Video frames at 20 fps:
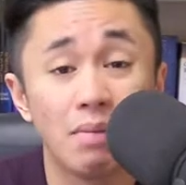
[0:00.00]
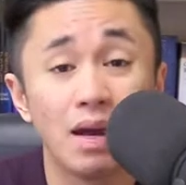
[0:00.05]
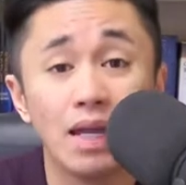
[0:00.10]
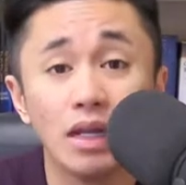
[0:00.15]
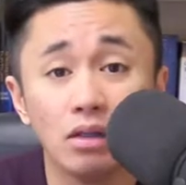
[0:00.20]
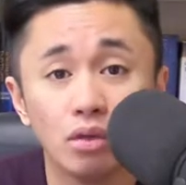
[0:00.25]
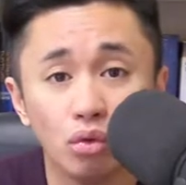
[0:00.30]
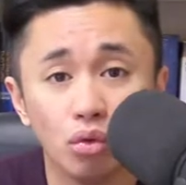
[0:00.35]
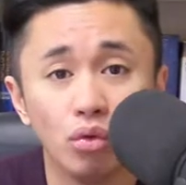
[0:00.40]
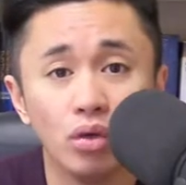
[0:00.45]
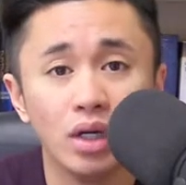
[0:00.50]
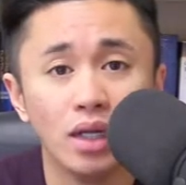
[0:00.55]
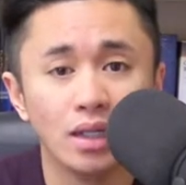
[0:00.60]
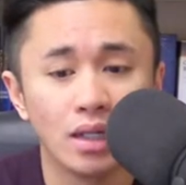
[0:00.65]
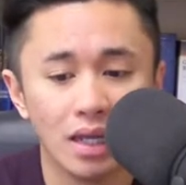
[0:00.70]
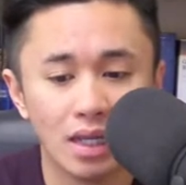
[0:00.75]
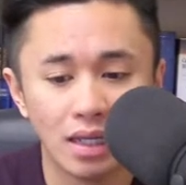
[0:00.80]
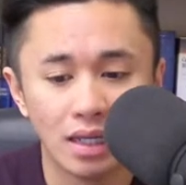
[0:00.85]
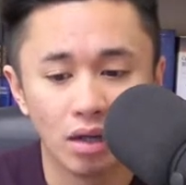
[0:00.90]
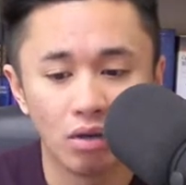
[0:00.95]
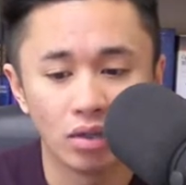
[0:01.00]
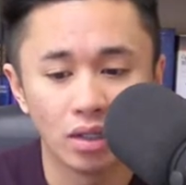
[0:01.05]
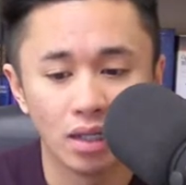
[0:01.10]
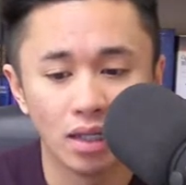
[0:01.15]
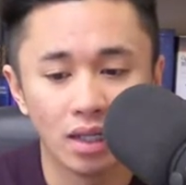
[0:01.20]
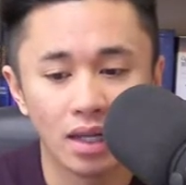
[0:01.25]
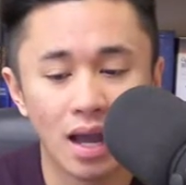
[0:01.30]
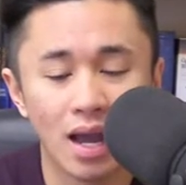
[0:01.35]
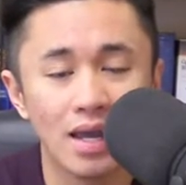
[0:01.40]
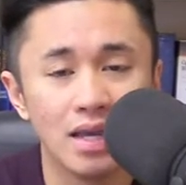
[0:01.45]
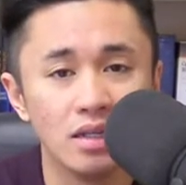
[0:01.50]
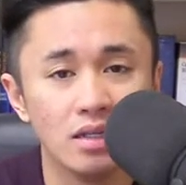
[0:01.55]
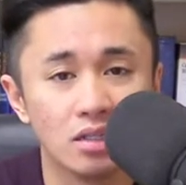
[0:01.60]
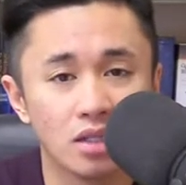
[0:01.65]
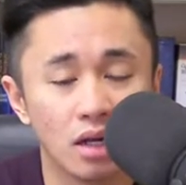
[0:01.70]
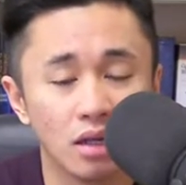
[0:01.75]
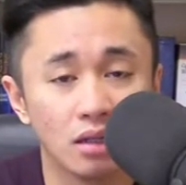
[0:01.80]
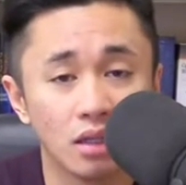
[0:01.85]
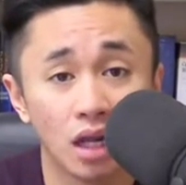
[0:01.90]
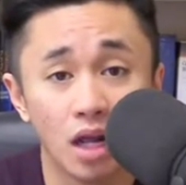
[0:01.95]
maituring na ikaw talaga ay
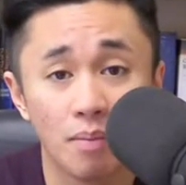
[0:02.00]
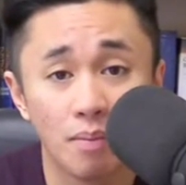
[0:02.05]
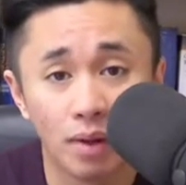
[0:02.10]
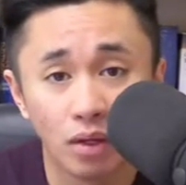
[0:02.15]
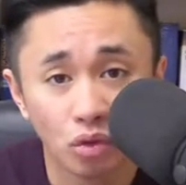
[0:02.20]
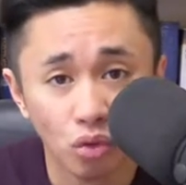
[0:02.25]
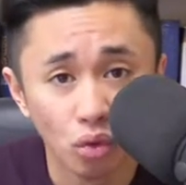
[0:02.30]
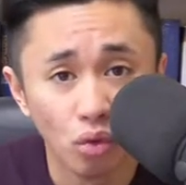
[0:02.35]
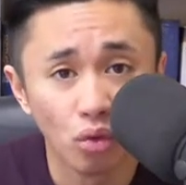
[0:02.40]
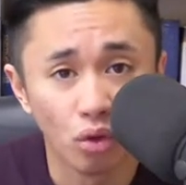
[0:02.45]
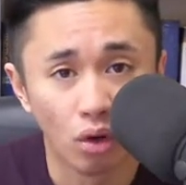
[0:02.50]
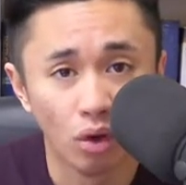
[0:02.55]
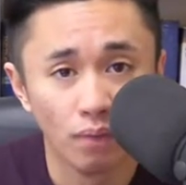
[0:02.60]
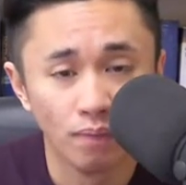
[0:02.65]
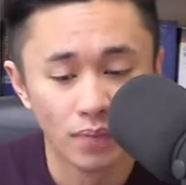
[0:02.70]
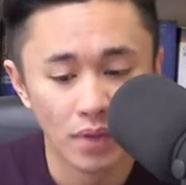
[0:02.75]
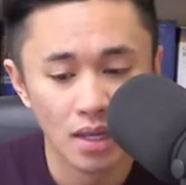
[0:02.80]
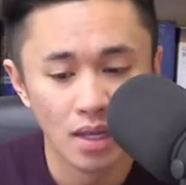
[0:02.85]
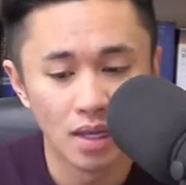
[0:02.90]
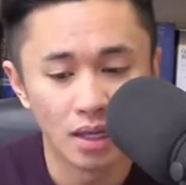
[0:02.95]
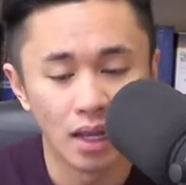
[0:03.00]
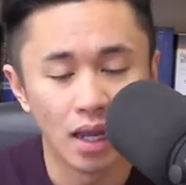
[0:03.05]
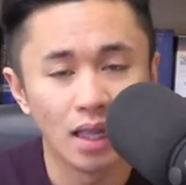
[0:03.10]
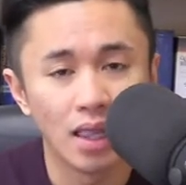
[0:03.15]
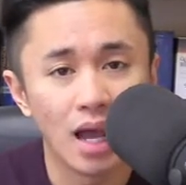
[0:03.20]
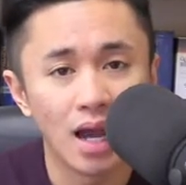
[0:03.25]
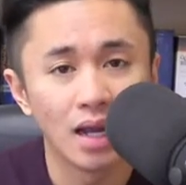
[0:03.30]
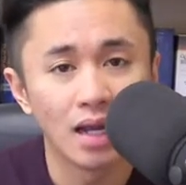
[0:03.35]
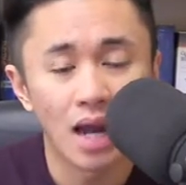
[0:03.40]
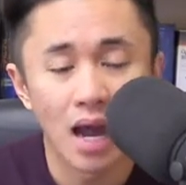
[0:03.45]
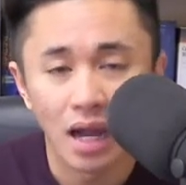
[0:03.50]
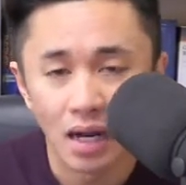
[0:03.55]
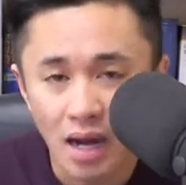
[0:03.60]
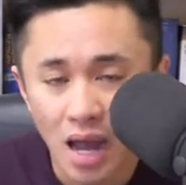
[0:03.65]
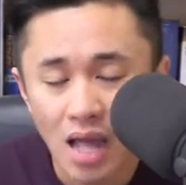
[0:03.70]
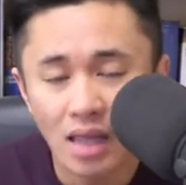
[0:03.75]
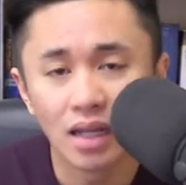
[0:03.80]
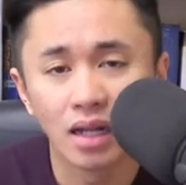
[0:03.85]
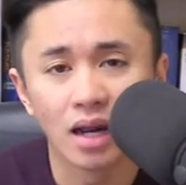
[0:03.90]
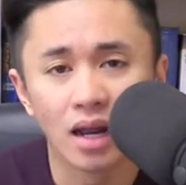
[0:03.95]
isang tagapagturo, kailangan
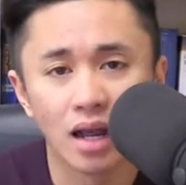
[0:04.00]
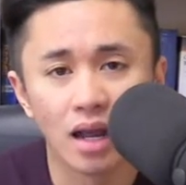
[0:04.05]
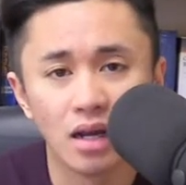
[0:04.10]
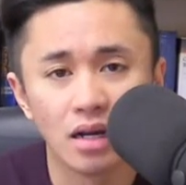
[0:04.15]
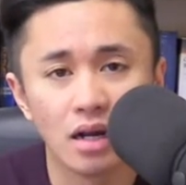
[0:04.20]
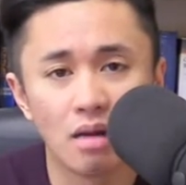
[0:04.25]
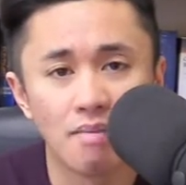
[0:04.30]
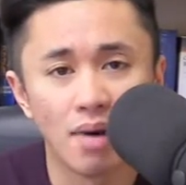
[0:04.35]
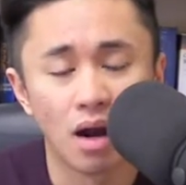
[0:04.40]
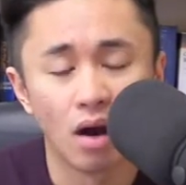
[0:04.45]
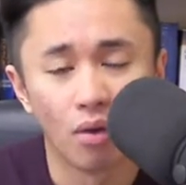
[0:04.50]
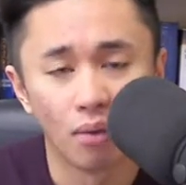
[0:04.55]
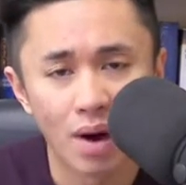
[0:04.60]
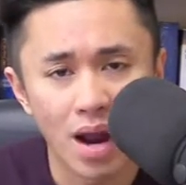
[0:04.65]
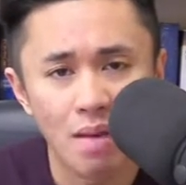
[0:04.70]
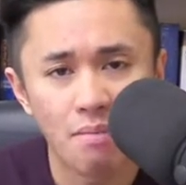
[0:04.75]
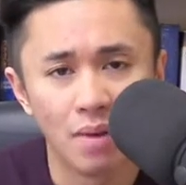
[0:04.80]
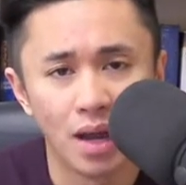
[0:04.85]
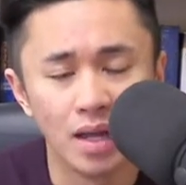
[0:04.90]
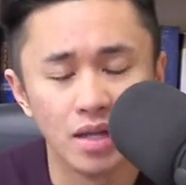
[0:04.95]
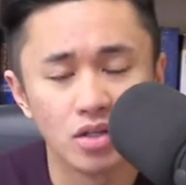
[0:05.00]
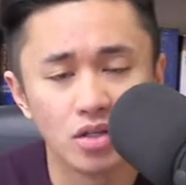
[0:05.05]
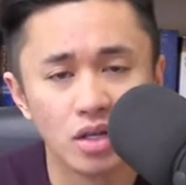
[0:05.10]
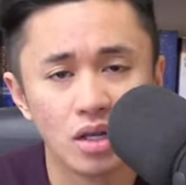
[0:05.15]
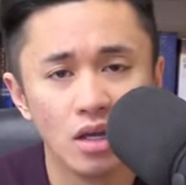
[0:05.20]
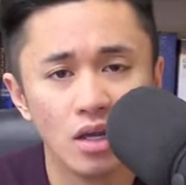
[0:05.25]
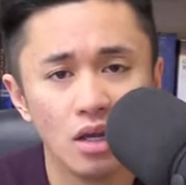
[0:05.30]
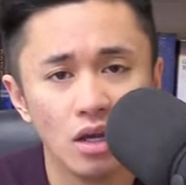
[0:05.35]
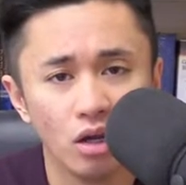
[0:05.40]
aralan ka ng mga rabbis.